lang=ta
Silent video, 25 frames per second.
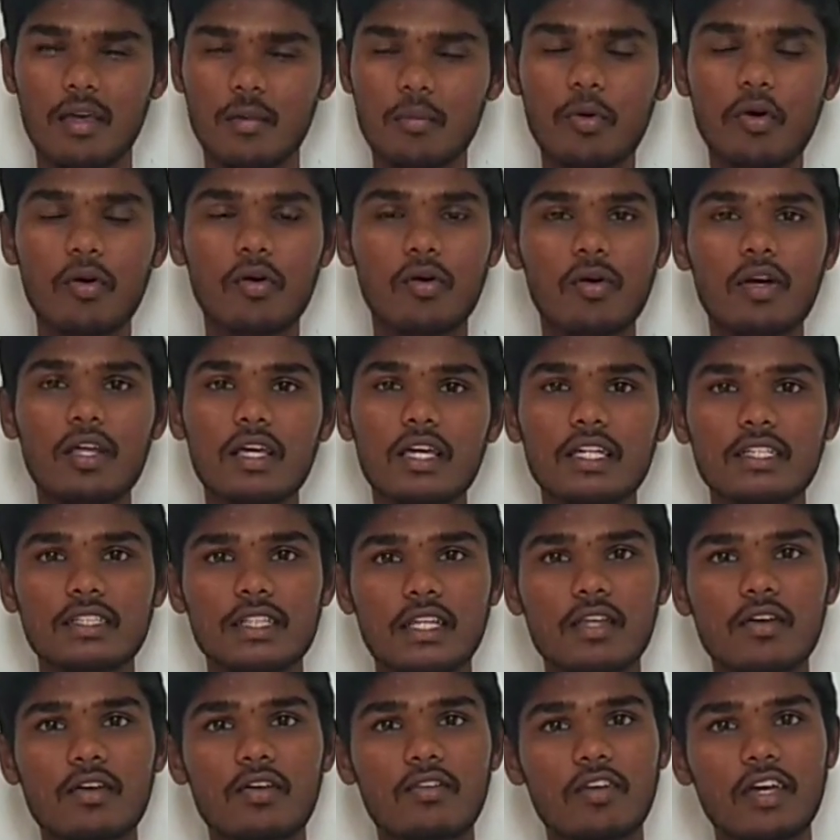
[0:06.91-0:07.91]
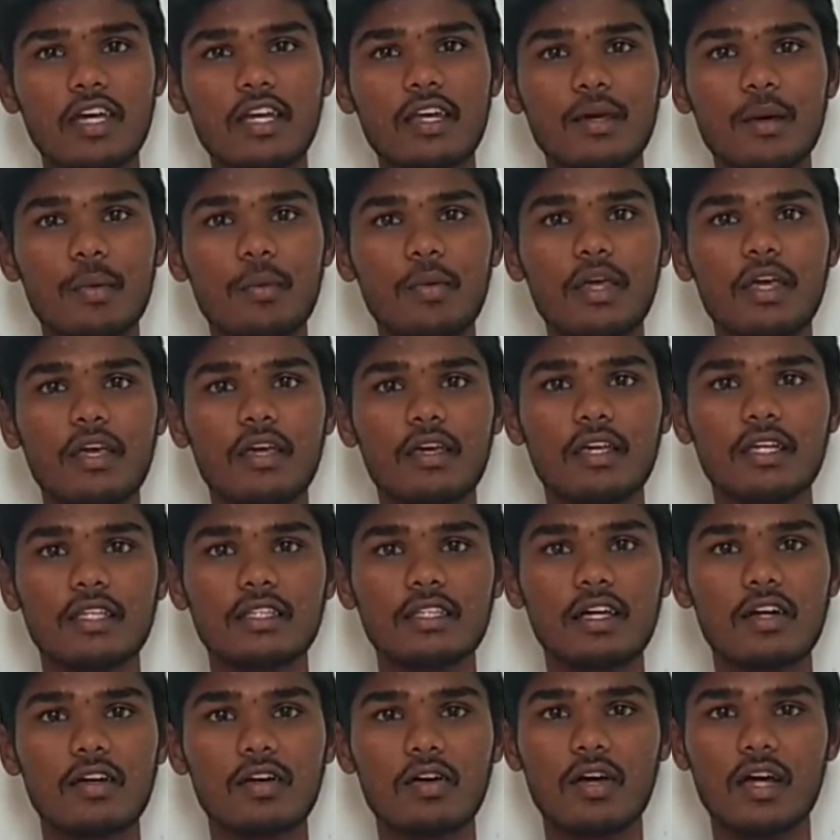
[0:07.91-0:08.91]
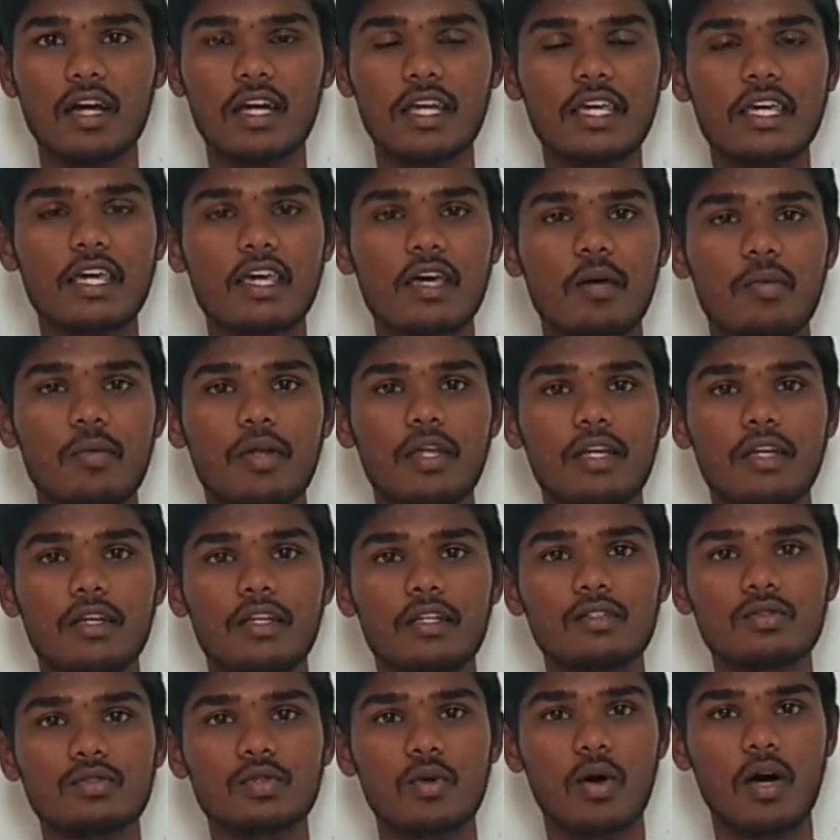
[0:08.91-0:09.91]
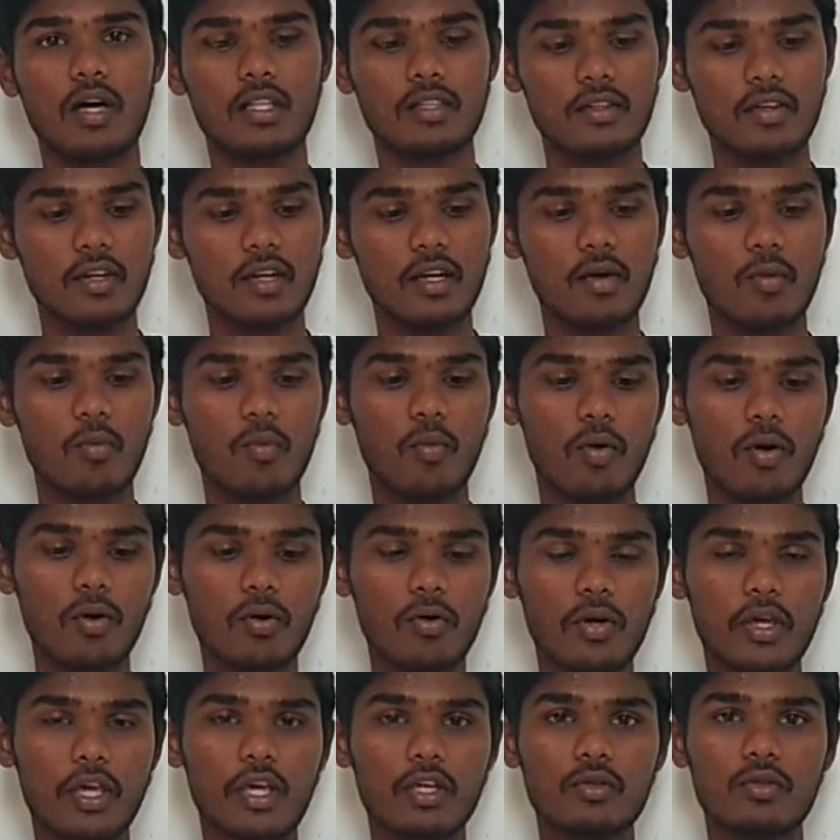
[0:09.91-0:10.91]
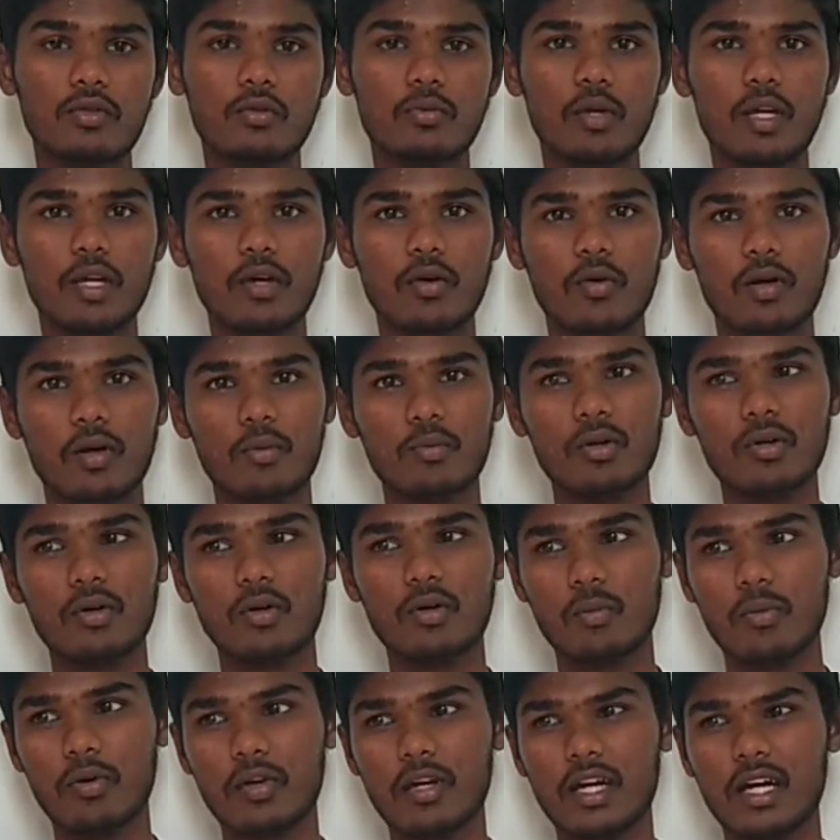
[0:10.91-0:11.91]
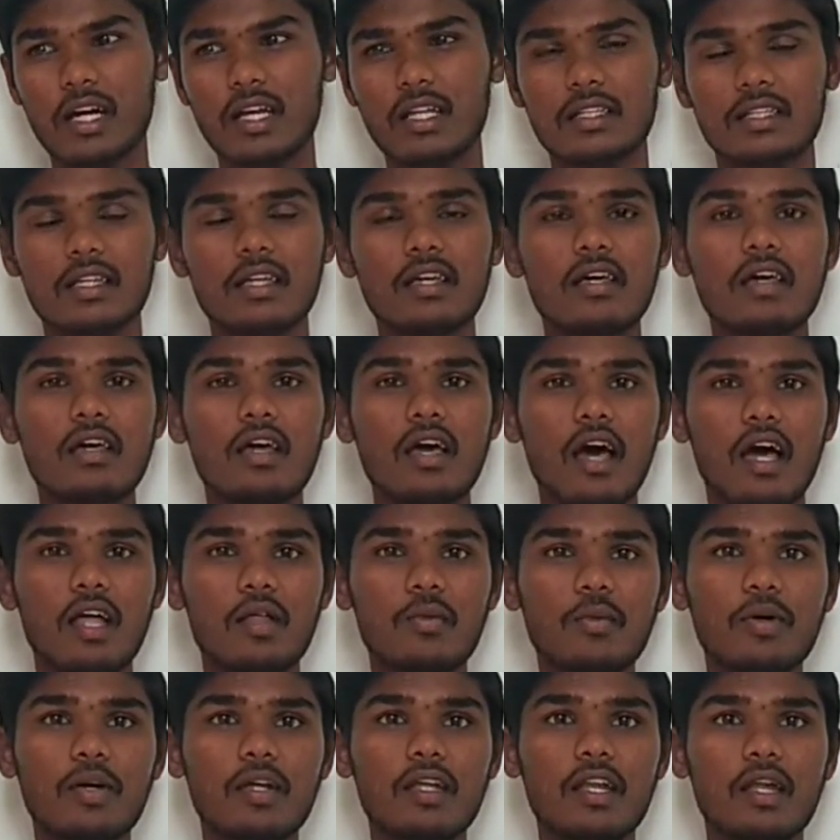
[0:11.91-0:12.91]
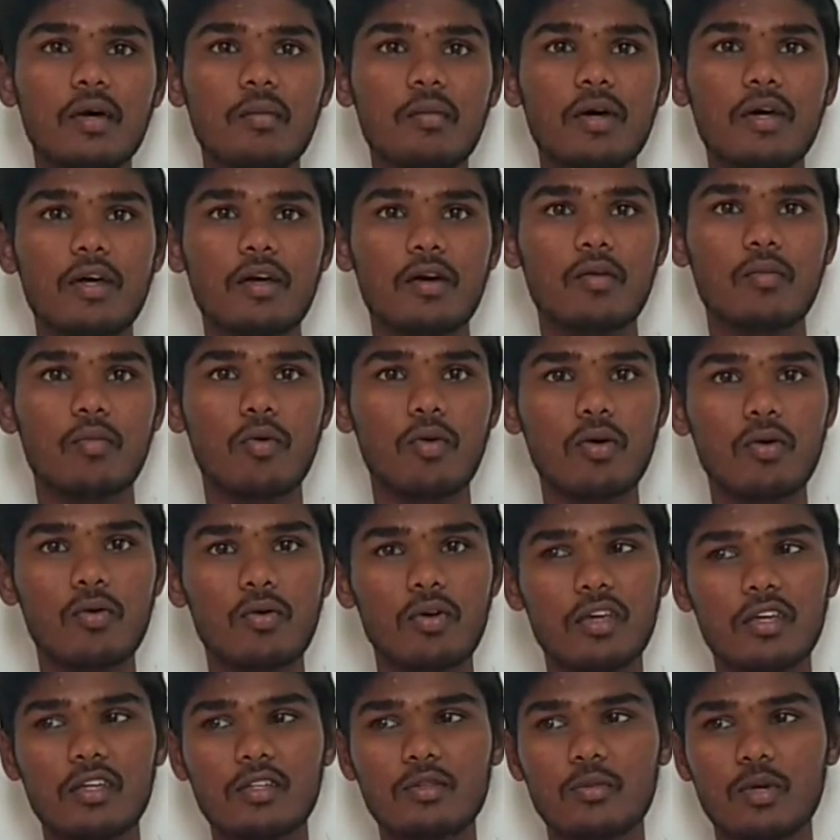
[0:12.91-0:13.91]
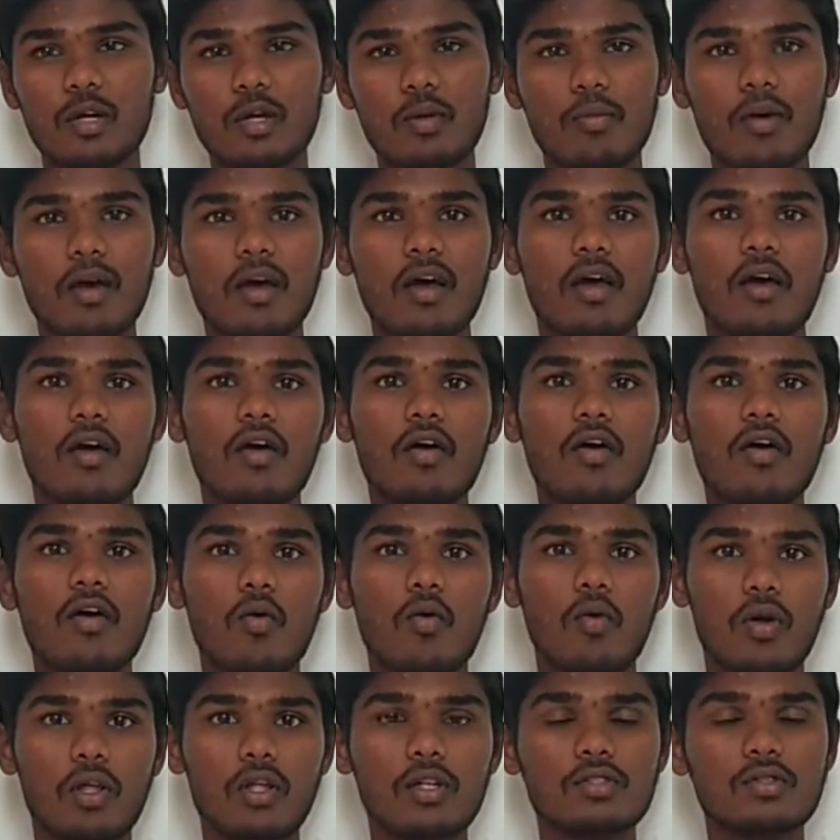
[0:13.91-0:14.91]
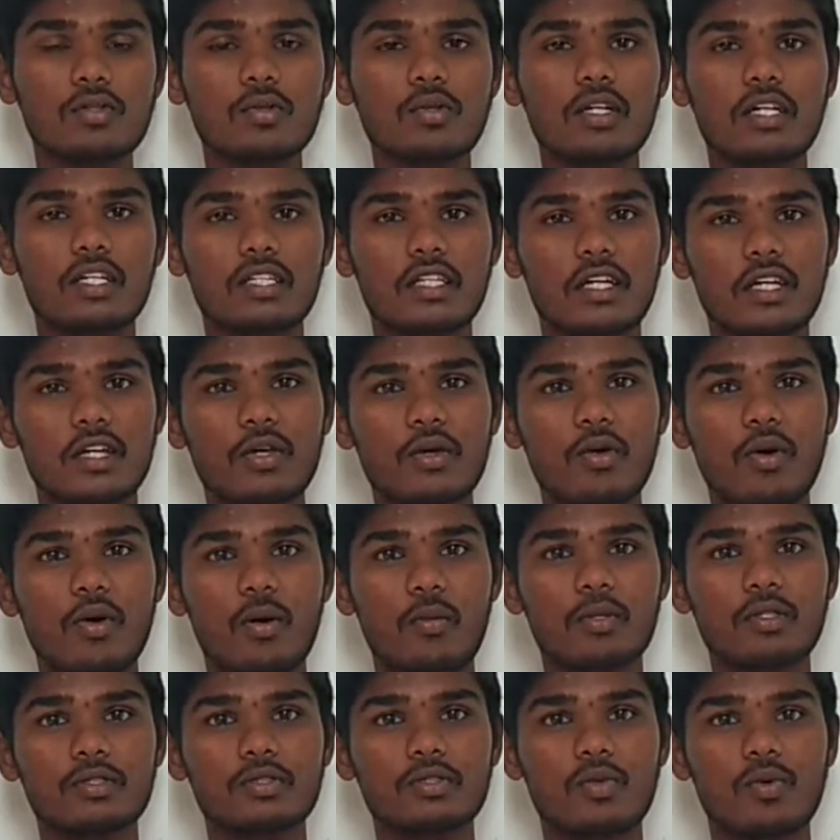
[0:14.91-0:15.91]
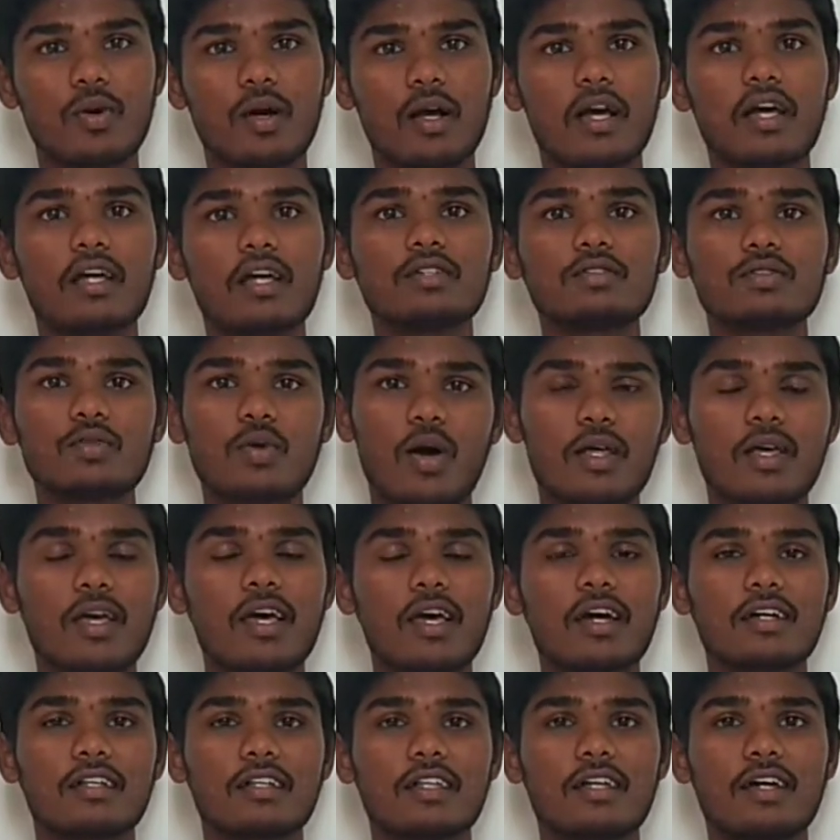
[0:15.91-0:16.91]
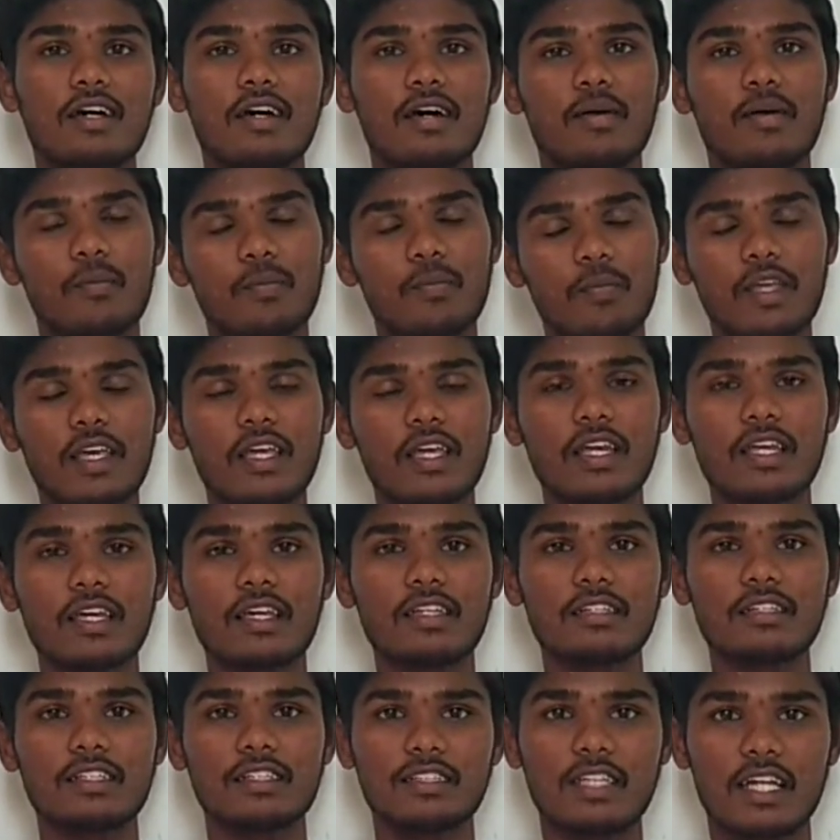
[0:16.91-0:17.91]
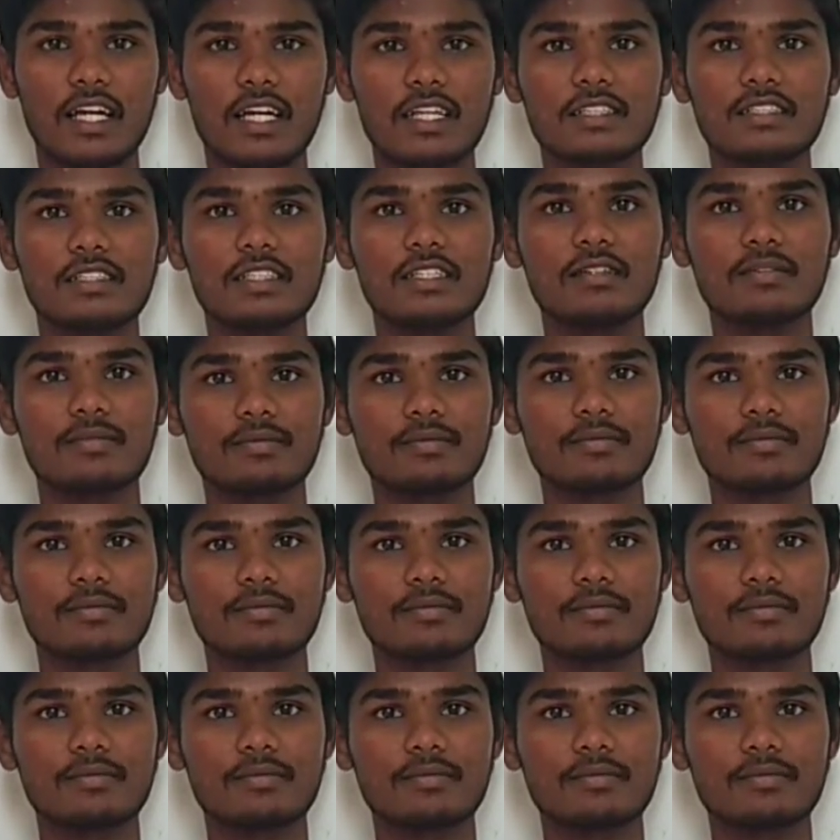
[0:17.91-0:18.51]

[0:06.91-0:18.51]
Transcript: இப்போ உங்களுக்கே தெரியும் வெயில் எப்படி எந்த அளவுக்கு அடிக்கு அப்படின்ட்டு ஸோ அந்த வகையில் மோர் குடிக்கிறது உண்மையில உடம்புக்கு ரொம்பவே நல்லது அது மட்டும் இல்லாமல் மோர் குடிக்கிறது மூலயமா உடல் சூட்டை தணிக்கும் அப்படின்னு சொல்லுவாங்க ஸோ அதுக்காக தான் இன்னைக்கு இந்த சேலஞ்சு